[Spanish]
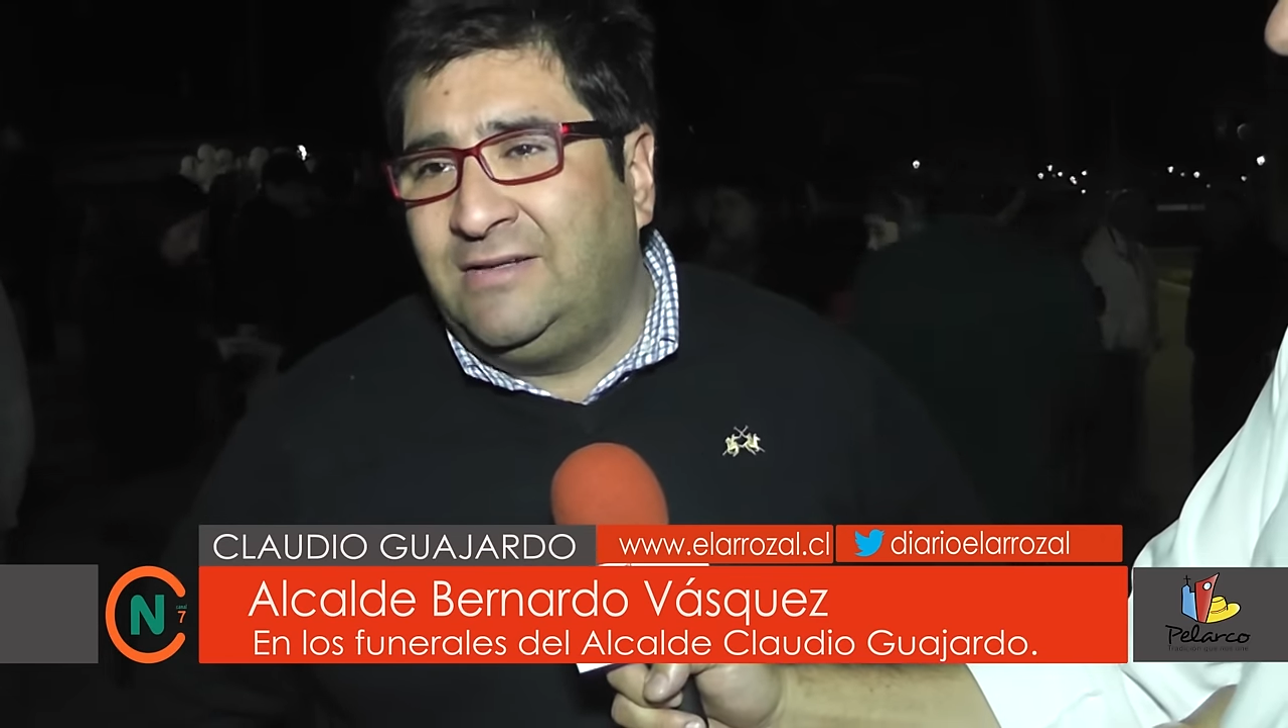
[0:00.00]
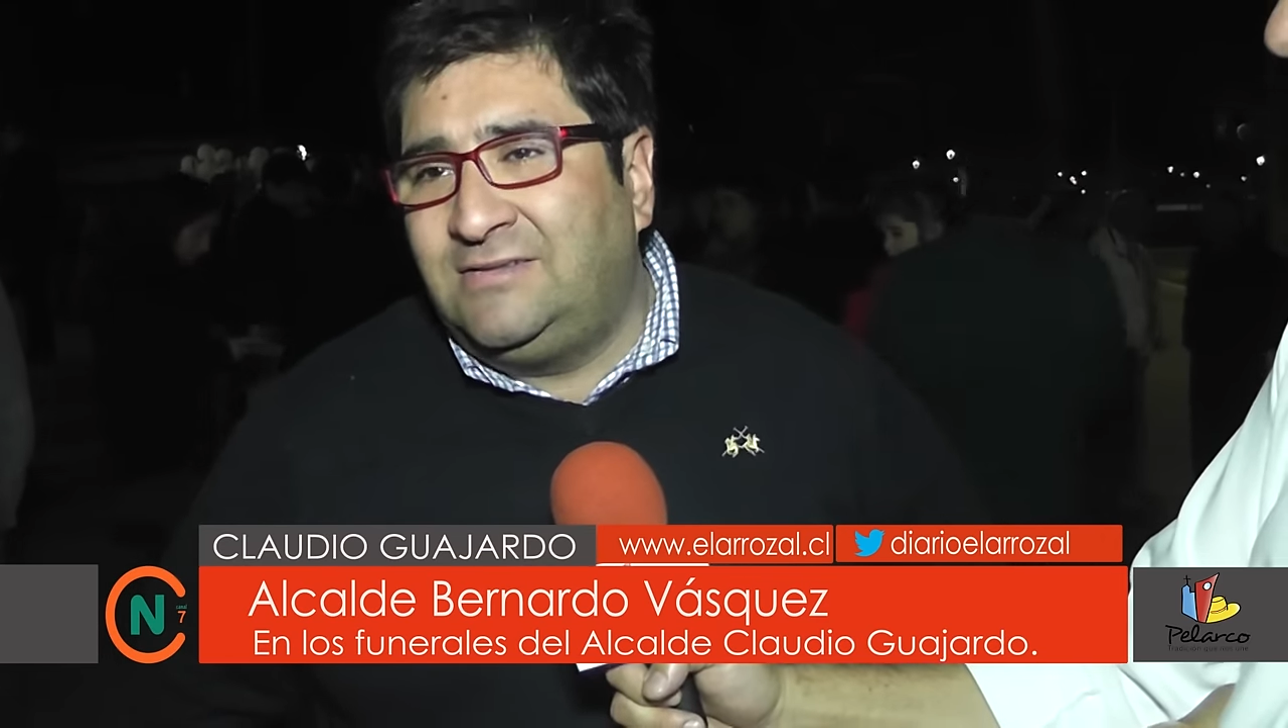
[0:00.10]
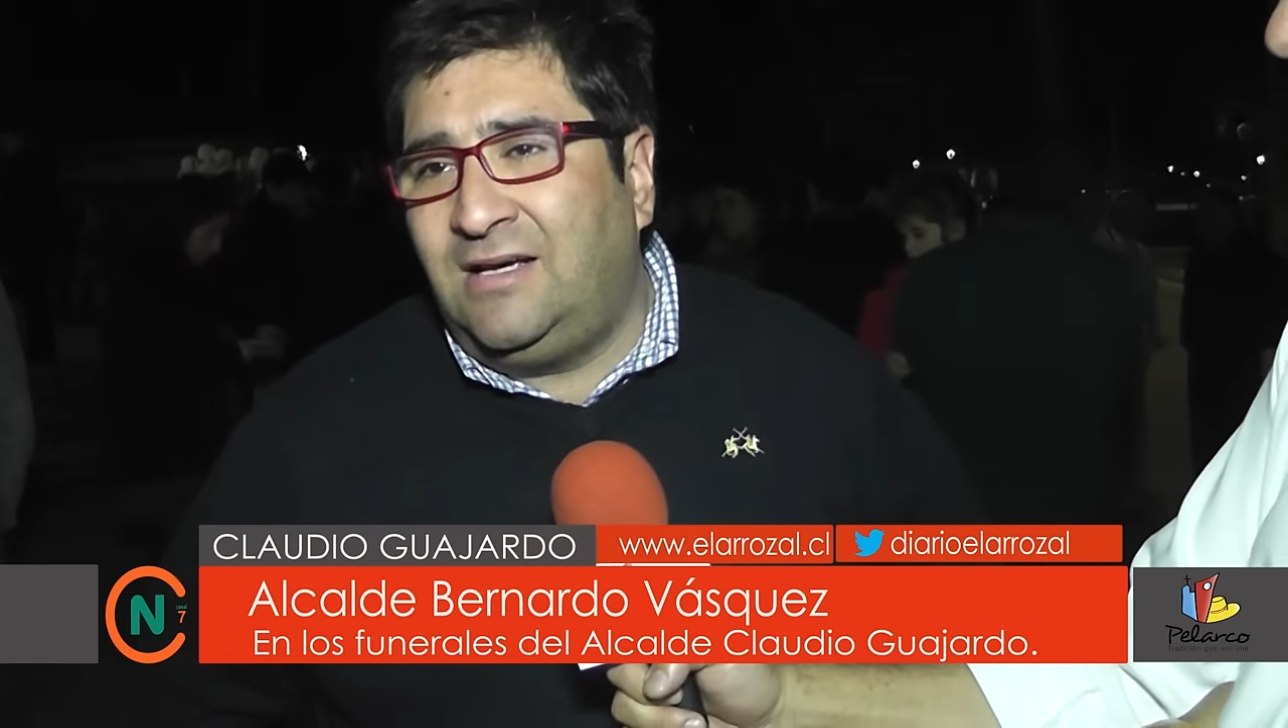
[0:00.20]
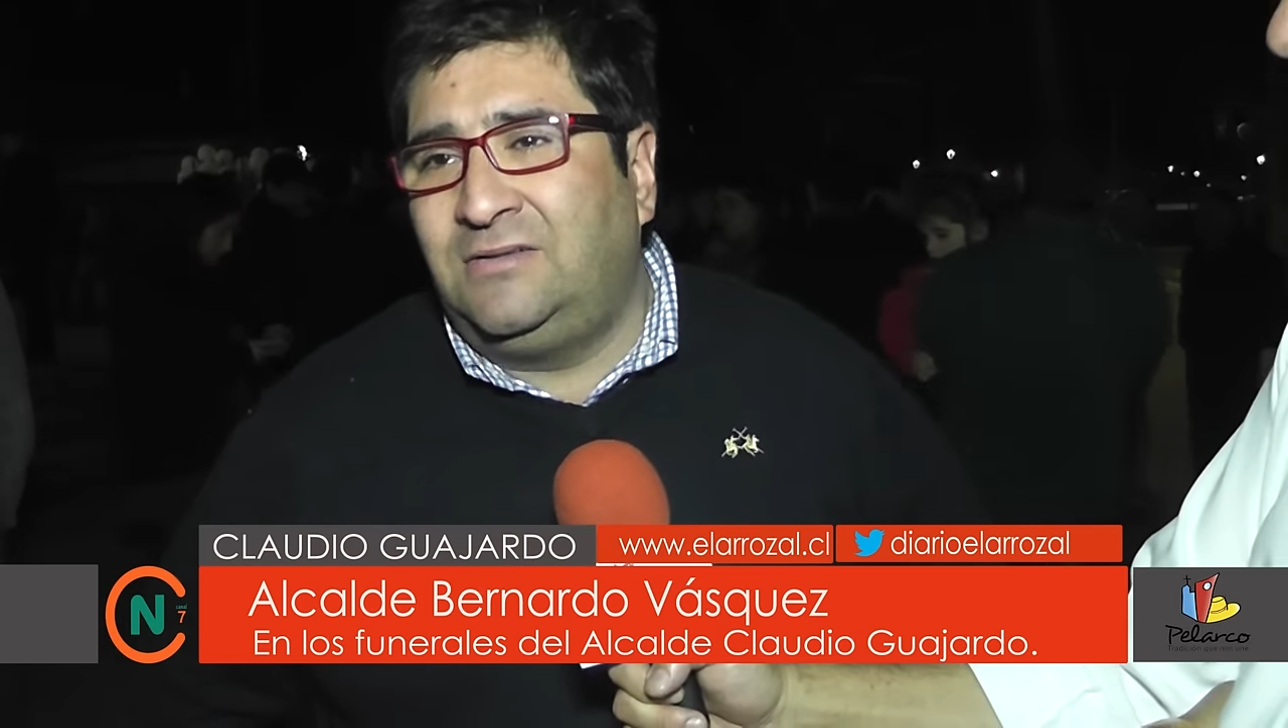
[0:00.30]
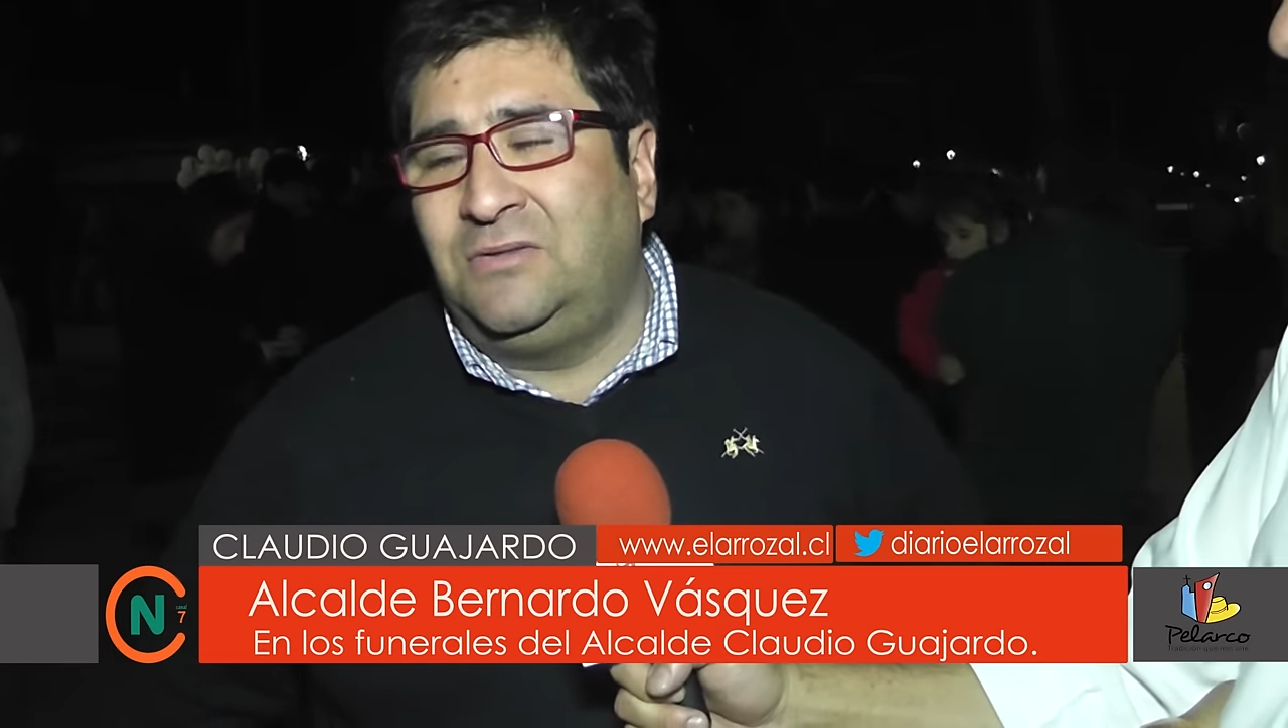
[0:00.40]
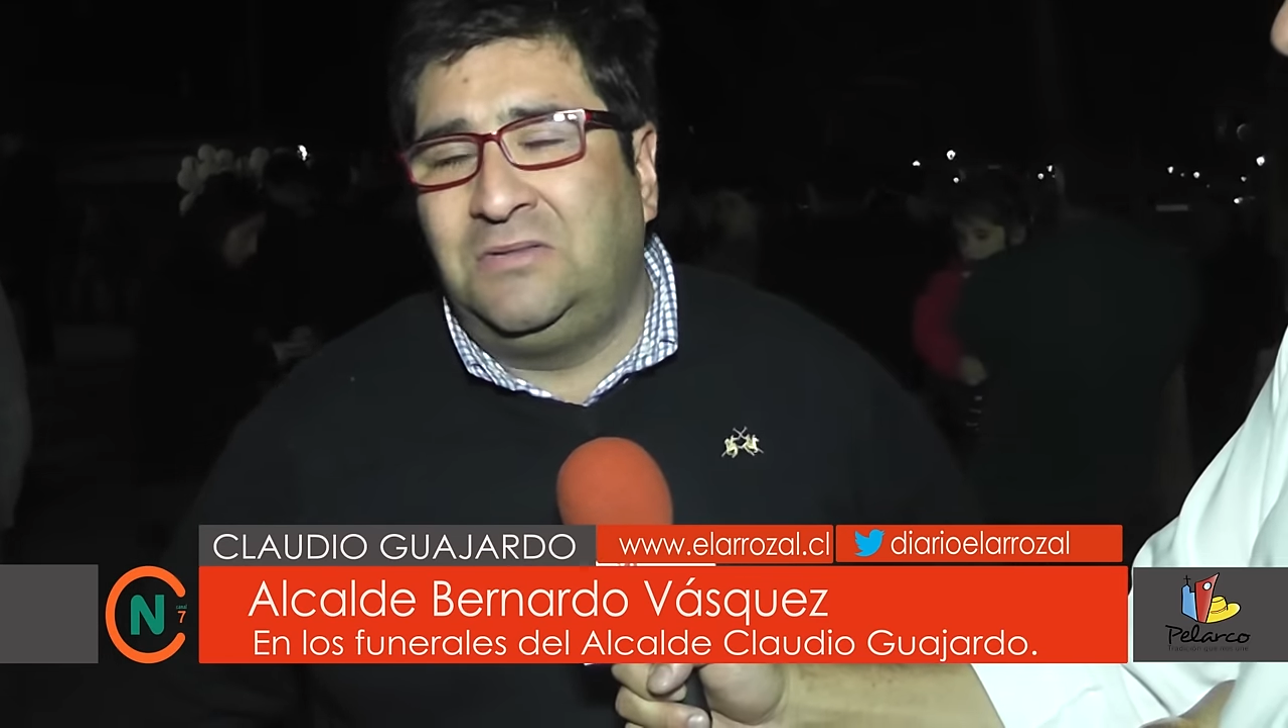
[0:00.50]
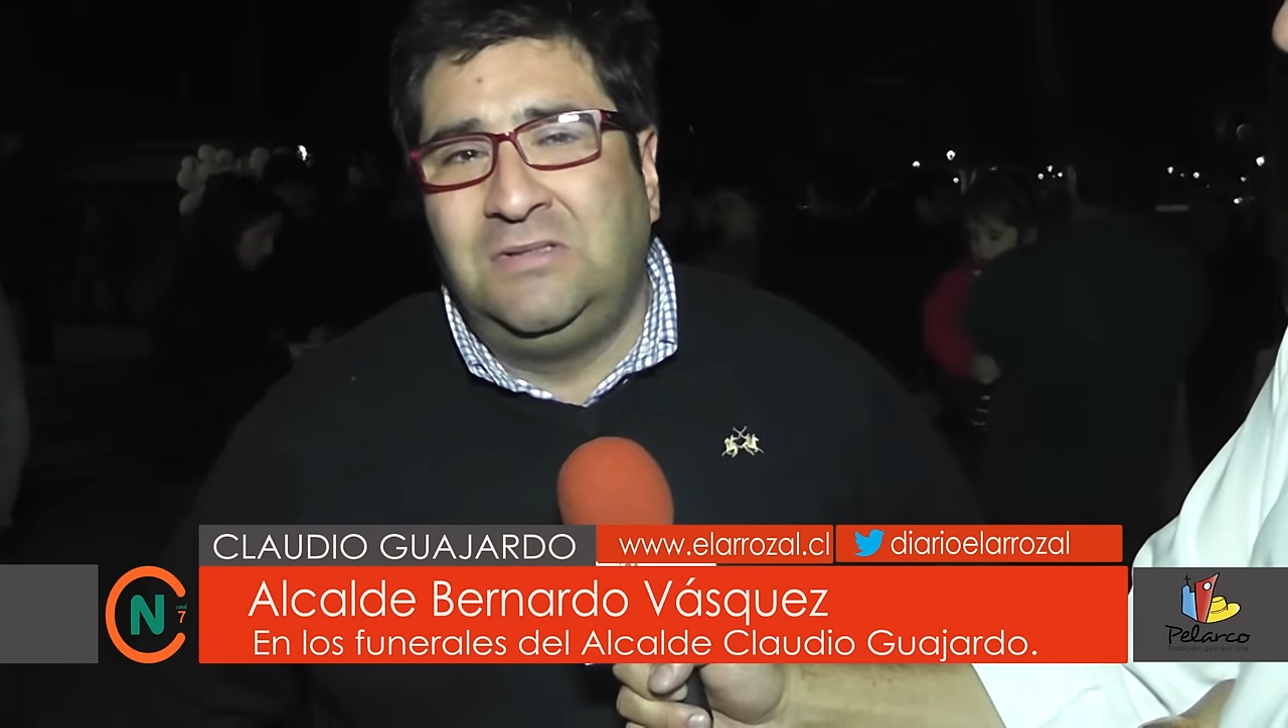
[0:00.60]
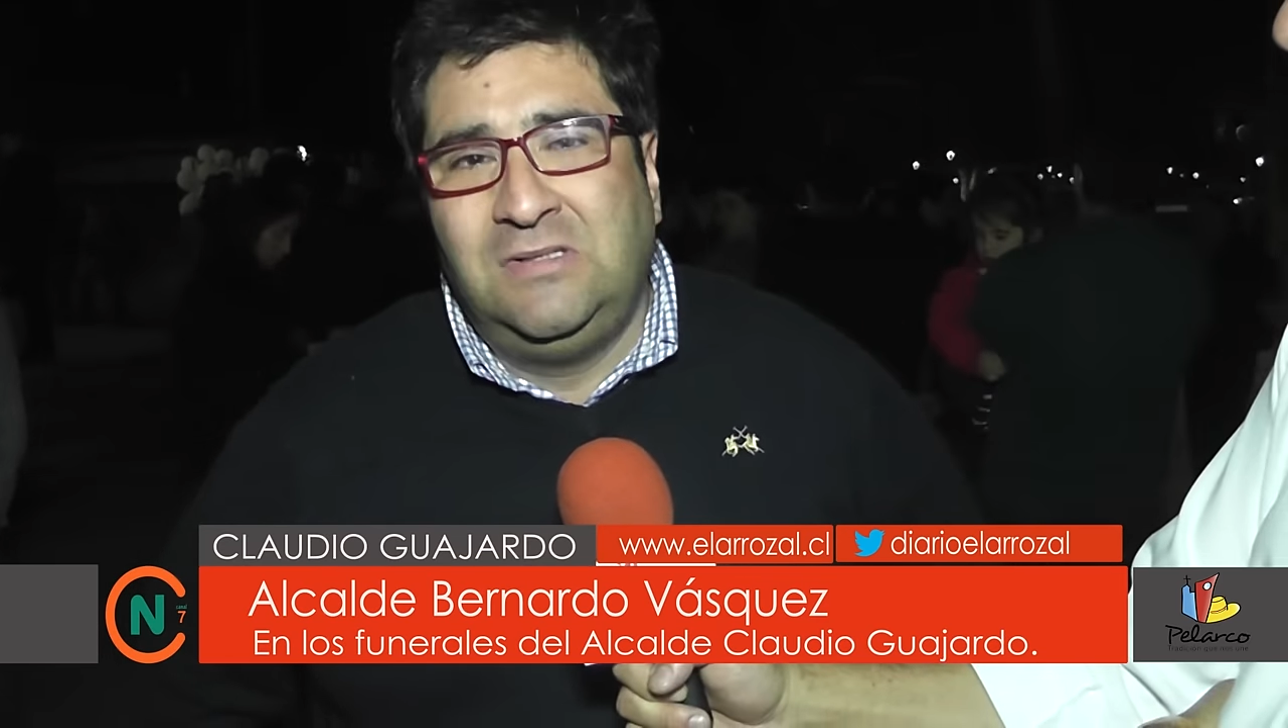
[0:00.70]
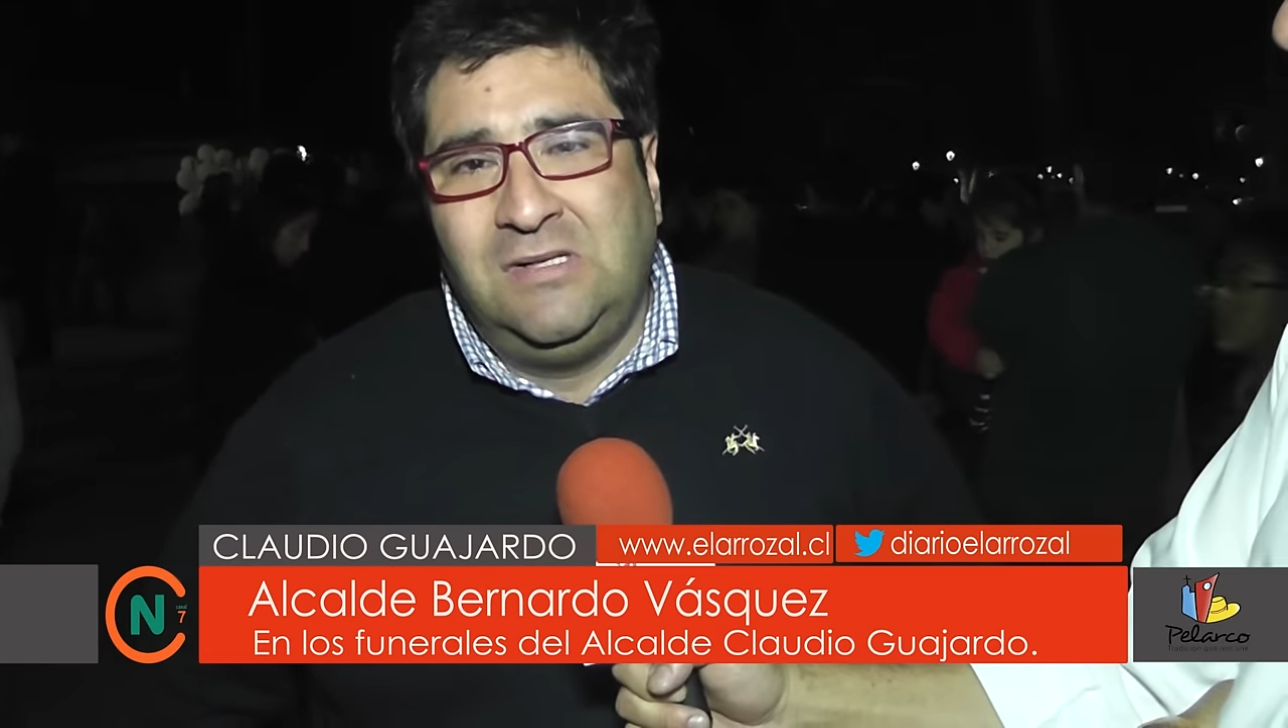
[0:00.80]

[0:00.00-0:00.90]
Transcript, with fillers: avanzando.